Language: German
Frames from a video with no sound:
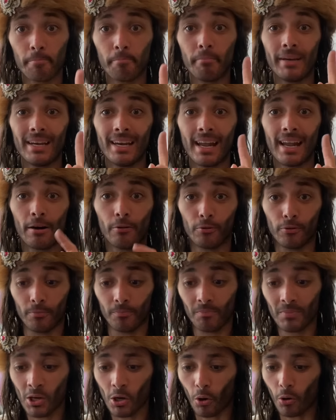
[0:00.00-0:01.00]
Blau.
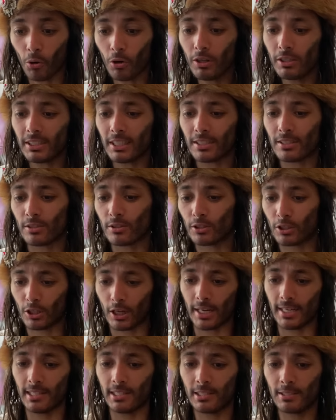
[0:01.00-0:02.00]
Und das ist
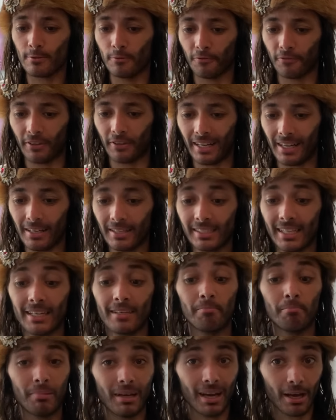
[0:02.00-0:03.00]
kein Zufall,
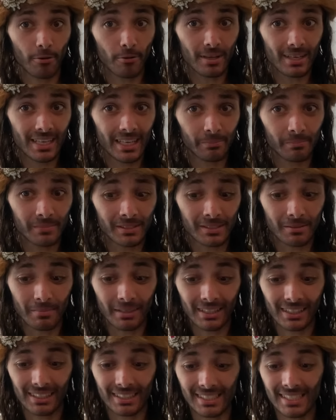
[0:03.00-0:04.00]
denn blaue
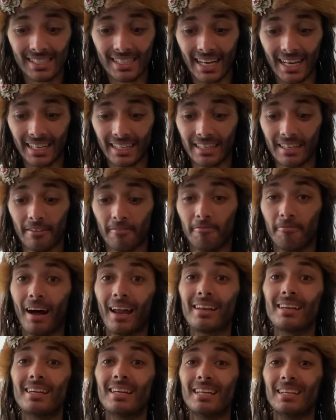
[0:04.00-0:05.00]
Lebensmittel sind ein
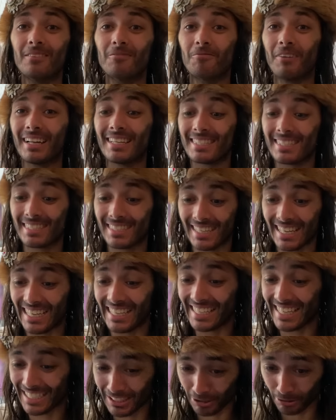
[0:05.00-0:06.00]
Warnhinweis der
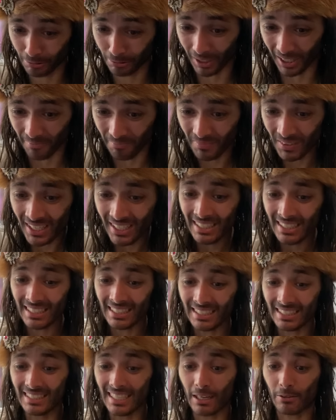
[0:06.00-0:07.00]
Natur,
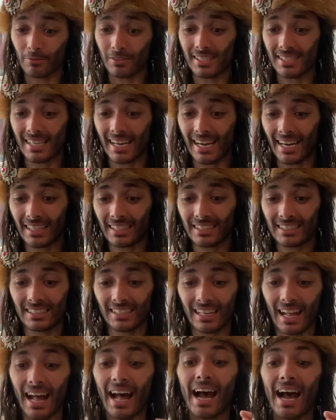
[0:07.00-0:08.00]
der uns sagt,
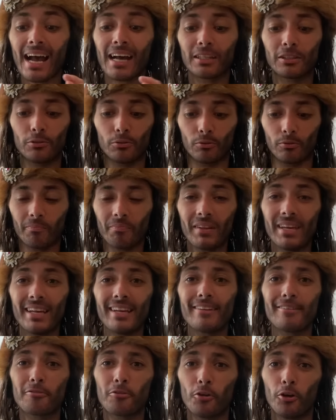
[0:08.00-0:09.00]
Achtung,
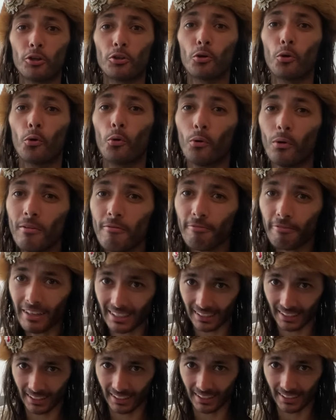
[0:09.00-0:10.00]
ich könnte
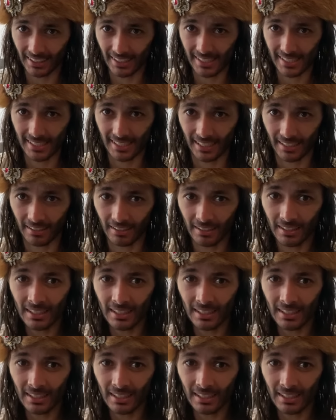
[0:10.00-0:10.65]
unverträglich sein.